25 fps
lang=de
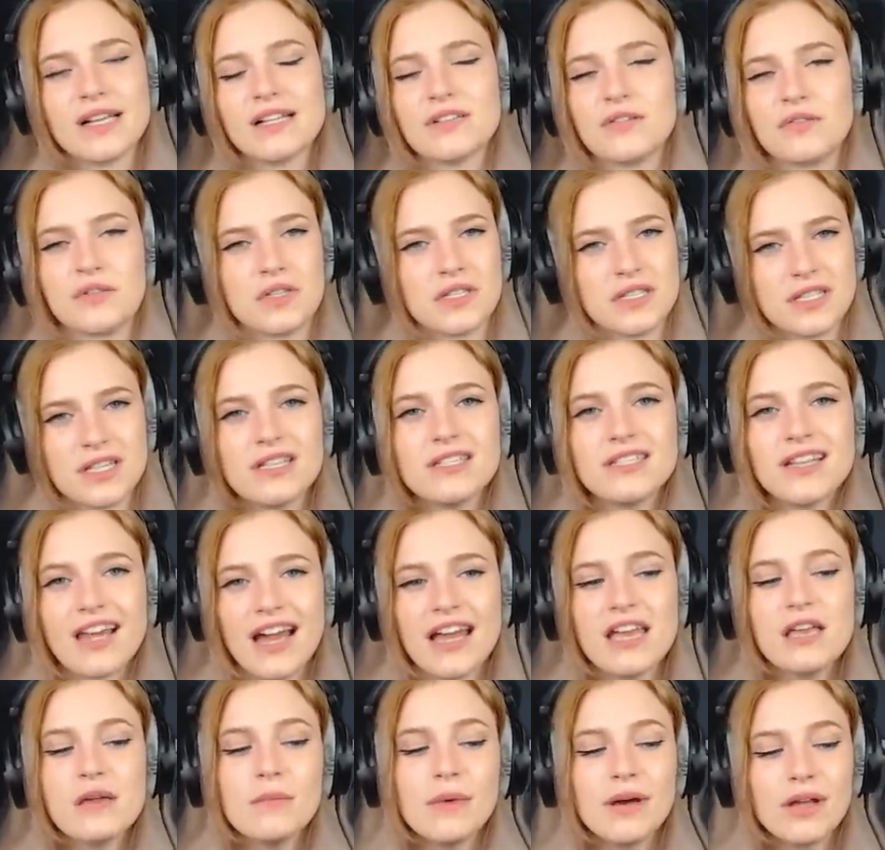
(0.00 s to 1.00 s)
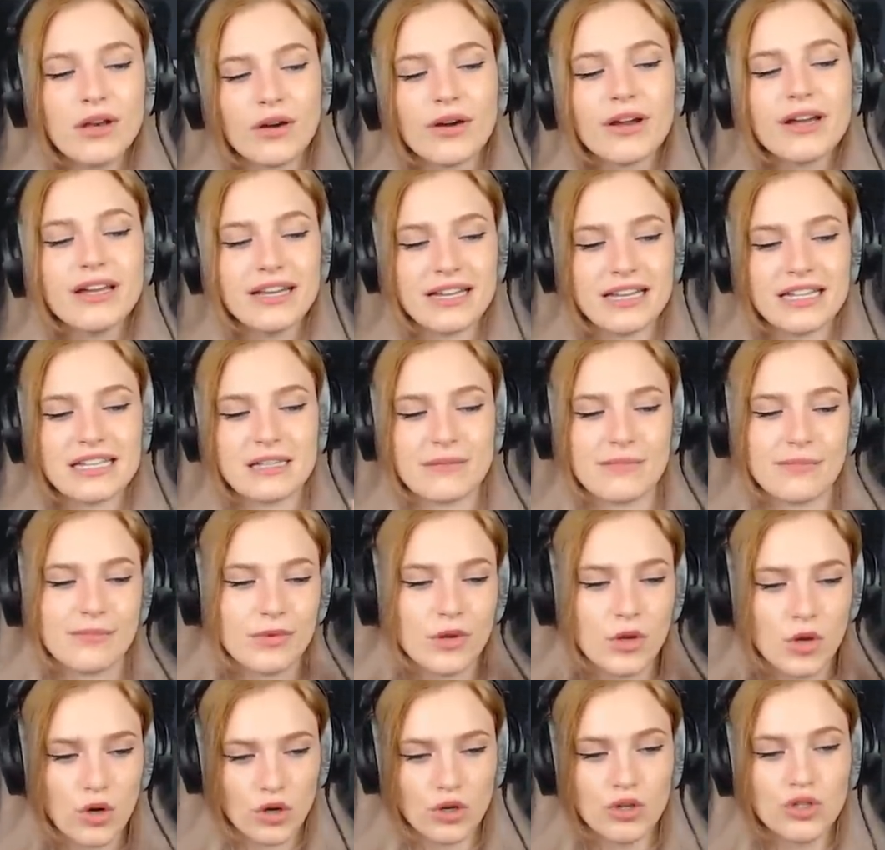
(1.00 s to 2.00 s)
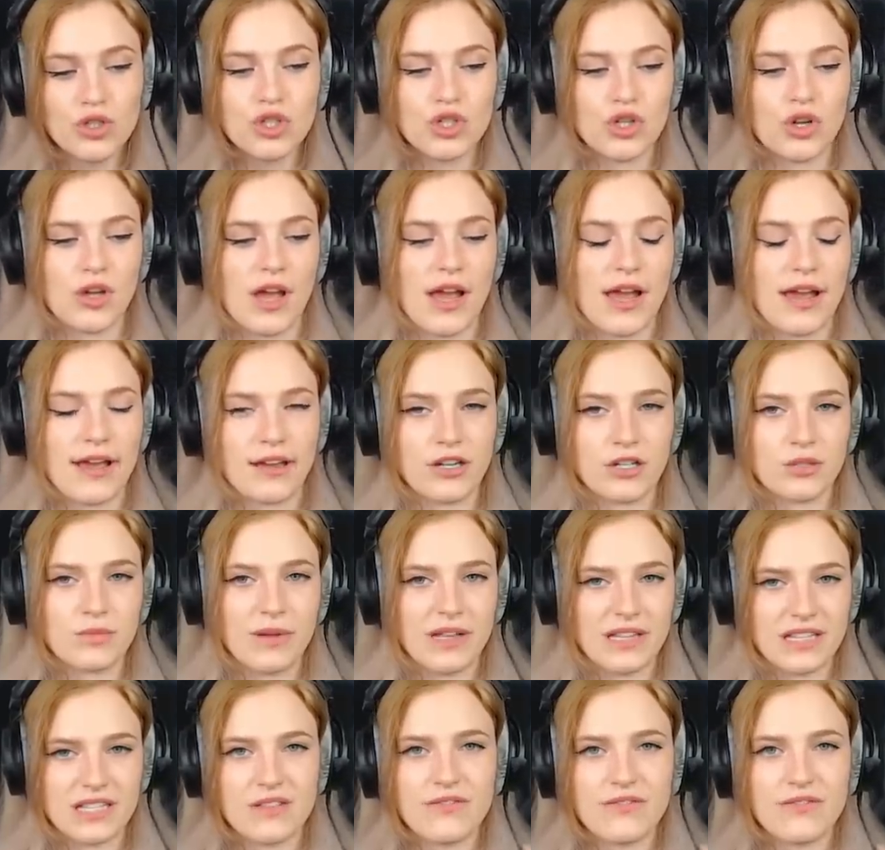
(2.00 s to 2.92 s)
Also sie sind ja immer noch in diesem Grundstück eingesperrt.